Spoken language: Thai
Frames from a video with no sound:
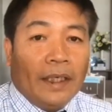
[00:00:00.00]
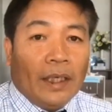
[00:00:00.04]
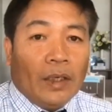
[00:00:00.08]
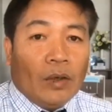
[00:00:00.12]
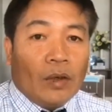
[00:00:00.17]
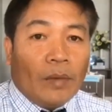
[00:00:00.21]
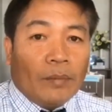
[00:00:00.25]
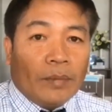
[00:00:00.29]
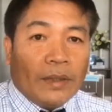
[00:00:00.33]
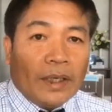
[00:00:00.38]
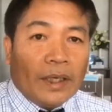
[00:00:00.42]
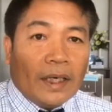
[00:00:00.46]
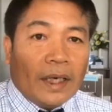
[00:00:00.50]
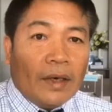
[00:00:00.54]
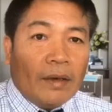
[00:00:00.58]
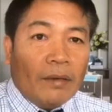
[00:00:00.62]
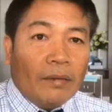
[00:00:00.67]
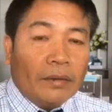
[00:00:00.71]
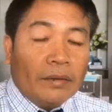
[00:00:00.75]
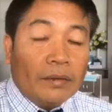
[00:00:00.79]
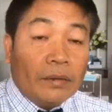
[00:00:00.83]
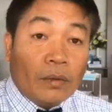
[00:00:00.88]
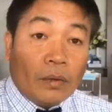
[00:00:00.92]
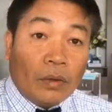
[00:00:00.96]
ความจริงแล้ว
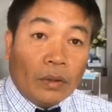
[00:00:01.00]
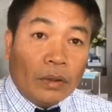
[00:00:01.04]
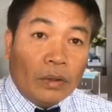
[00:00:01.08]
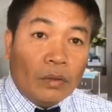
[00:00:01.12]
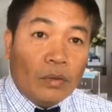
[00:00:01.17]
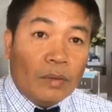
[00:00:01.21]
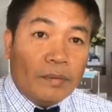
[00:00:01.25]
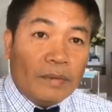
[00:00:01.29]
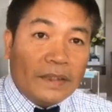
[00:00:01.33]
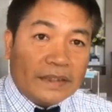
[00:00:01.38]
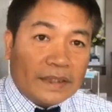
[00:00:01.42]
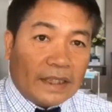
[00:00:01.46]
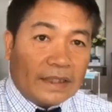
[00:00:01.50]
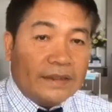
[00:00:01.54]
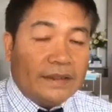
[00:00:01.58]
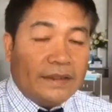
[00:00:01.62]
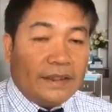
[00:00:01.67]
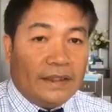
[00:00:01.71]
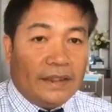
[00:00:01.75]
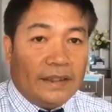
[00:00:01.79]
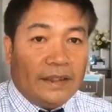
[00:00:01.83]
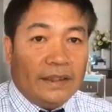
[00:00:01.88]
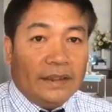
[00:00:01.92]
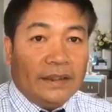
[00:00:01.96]
ทุกคนร่วมมีศักดิ์ศ
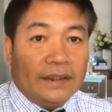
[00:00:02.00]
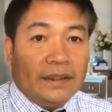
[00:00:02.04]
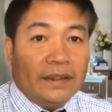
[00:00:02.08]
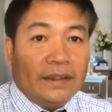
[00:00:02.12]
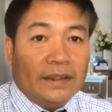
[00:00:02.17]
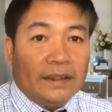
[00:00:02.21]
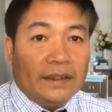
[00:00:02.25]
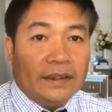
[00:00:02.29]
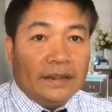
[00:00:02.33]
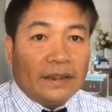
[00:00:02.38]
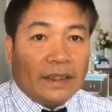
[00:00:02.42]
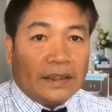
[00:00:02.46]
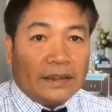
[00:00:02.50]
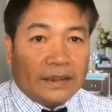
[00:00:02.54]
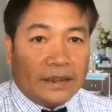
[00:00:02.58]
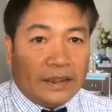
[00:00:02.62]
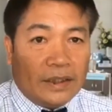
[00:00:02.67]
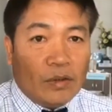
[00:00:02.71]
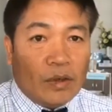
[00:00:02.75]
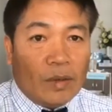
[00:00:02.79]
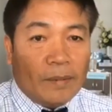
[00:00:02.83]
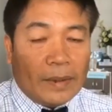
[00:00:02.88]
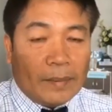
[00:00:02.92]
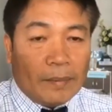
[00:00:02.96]
รี ศักดิ์ศรี
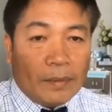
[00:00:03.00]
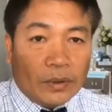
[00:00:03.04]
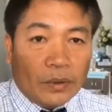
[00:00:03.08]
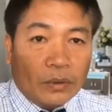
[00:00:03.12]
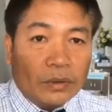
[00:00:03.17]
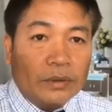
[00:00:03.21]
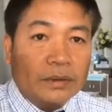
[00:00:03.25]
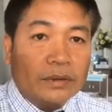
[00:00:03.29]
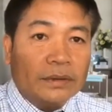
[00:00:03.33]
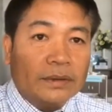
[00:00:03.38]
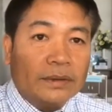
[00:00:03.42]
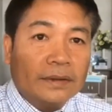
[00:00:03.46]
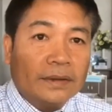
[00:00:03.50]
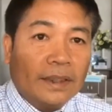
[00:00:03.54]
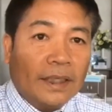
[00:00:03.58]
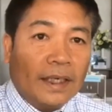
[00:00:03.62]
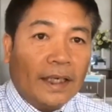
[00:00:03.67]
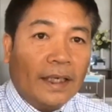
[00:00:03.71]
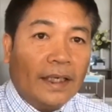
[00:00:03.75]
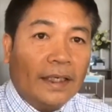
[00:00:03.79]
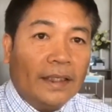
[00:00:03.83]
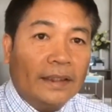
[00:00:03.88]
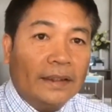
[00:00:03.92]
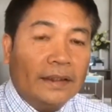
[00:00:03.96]
ความเป็นมนุษย์นะ
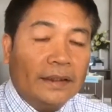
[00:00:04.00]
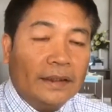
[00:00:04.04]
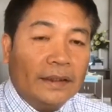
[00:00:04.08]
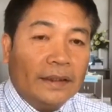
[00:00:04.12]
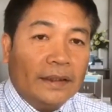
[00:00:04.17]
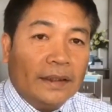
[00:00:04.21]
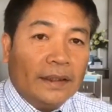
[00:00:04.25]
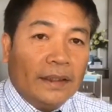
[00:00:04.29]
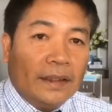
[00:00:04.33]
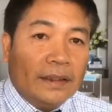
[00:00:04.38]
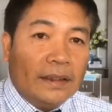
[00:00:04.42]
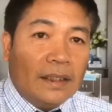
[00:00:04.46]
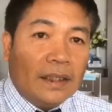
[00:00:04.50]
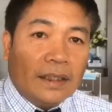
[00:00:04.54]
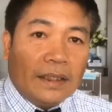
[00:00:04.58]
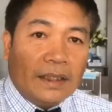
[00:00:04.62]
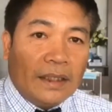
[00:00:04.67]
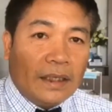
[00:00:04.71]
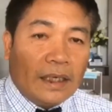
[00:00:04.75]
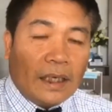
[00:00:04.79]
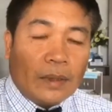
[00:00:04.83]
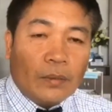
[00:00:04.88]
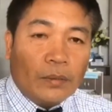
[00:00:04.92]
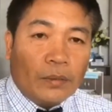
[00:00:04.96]
ฮะเรื่อง
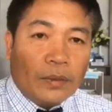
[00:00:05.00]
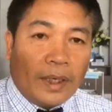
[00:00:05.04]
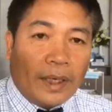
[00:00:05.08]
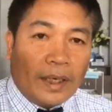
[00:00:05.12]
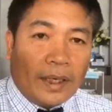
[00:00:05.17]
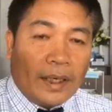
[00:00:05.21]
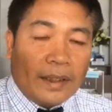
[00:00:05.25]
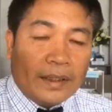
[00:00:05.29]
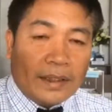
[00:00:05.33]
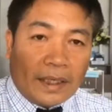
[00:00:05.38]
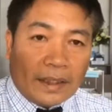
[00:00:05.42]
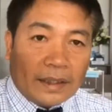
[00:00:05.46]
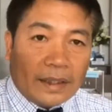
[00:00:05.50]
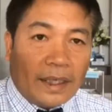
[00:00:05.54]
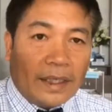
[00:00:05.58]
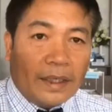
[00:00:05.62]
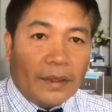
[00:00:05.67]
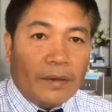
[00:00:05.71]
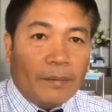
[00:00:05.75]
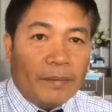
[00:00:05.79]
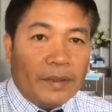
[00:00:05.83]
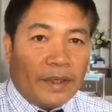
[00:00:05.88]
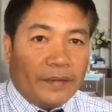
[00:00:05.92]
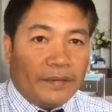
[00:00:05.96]
นี้รัฐมนตรีแห่งราชจากรไทย
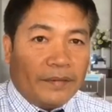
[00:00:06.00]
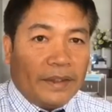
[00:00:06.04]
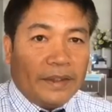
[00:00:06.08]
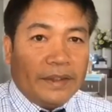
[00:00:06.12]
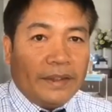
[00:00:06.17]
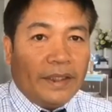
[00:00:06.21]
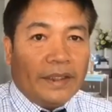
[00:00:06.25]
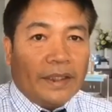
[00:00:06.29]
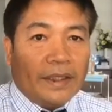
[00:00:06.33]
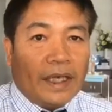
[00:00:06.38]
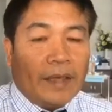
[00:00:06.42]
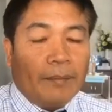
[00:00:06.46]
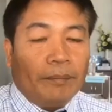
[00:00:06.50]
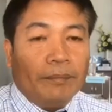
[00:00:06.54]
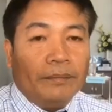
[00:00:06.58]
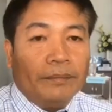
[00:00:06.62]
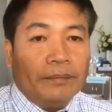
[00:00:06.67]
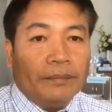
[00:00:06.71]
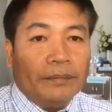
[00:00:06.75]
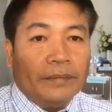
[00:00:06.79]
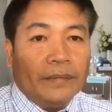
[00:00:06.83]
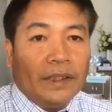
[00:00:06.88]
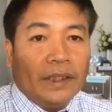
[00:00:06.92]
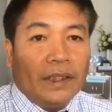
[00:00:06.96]
ก็ประยัดชัดเจนครับ
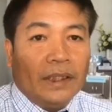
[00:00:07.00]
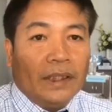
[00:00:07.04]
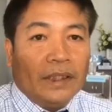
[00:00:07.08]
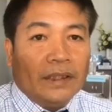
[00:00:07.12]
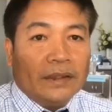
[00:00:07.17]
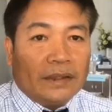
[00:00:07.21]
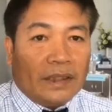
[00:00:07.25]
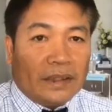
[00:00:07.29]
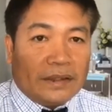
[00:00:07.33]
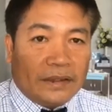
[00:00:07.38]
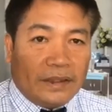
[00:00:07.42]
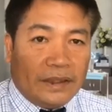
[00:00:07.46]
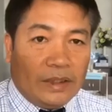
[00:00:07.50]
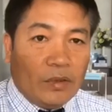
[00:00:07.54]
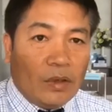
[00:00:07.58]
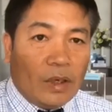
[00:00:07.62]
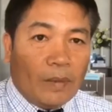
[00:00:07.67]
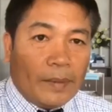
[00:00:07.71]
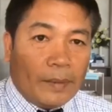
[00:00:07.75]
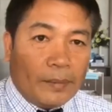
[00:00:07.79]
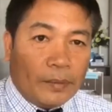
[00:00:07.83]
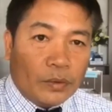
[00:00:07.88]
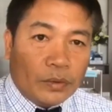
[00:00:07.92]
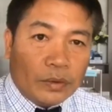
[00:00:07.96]
ศักดิ์ศรีความ
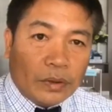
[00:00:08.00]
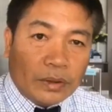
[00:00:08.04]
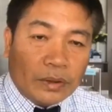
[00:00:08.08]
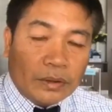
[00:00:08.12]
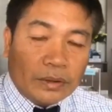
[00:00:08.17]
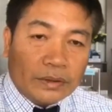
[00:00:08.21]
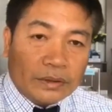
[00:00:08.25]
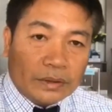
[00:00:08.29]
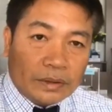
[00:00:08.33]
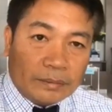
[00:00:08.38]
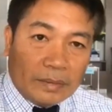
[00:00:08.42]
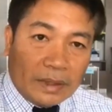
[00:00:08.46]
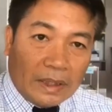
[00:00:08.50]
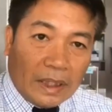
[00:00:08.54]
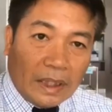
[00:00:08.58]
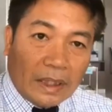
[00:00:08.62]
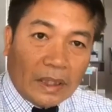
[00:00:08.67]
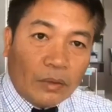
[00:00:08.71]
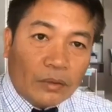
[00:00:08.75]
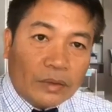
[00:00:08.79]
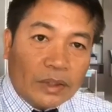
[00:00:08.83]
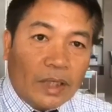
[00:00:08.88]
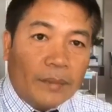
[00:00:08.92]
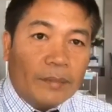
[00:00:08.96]
เป็นมนุษย์ต้องเสมอและ
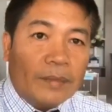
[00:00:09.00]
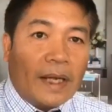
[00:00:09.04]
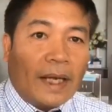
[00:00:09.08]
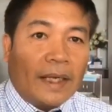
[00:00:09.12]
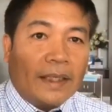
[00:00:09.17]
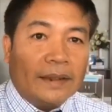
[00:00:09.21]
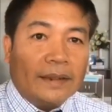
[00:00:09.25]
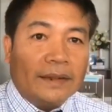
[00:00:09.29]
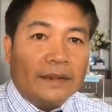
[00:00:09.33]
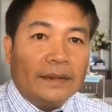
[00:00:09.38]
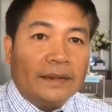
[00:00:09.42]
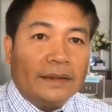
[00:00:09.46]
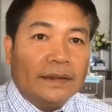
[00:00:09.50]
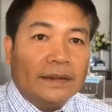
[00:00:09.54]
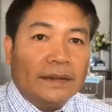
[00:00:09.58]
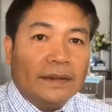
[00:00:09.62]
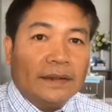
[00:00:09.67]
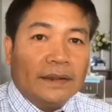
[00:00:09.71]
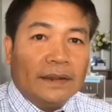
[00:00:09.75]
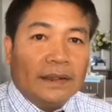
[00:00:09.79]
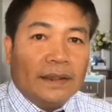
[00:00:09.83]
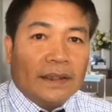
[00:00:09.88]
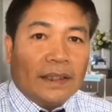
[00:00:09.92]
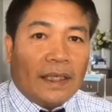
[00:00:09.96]
เท่าเทียมกัน
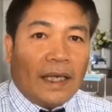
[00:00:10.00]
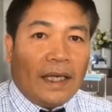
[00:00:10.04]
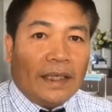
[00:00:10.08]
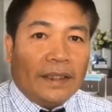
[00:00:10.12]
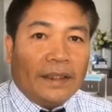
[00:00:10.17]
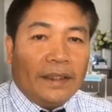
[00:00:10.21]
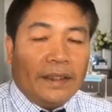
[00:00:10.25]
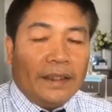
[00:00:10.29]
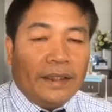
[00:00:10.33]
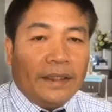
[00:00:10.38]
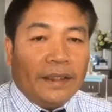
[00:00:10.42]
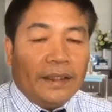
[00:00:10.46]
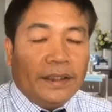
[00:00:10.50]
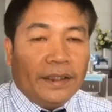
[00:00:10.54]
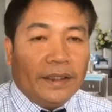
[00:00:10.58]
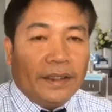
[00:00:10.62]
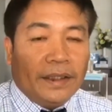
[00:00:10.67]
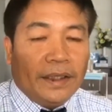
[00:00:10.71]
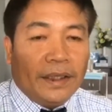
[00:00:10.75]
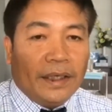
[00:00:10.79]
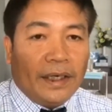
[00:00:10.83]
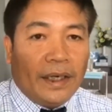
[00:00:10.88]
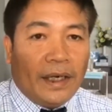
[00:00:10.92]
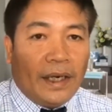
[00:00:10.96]
การที่
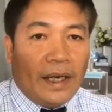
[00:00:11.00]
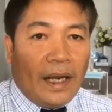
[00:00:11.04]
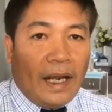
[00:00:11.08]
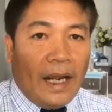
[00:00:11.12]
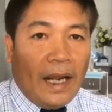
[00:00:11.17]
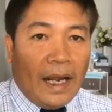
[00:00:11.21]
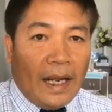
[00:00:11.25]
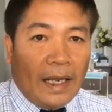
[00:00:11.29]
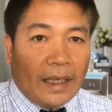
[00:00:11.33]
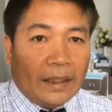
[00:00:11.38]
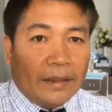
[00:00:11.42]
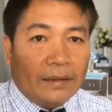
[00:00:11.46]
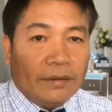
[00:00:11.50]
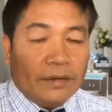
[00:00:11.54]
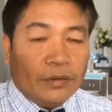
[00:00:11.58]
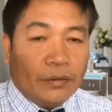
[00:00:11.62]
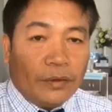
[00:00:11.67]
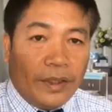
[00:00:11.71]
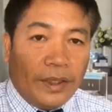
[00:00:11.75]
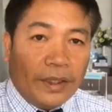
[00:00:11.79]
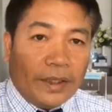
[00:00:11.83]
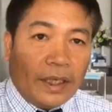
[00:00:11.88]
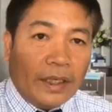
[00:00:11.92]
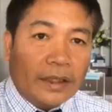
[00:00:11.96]
อ้างตัว
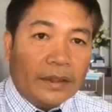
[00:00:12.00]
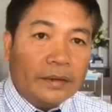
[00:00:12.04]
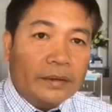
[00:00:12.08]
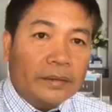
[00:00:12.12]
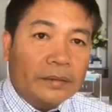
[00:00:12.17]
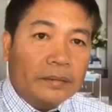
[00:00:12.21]
เองนั้น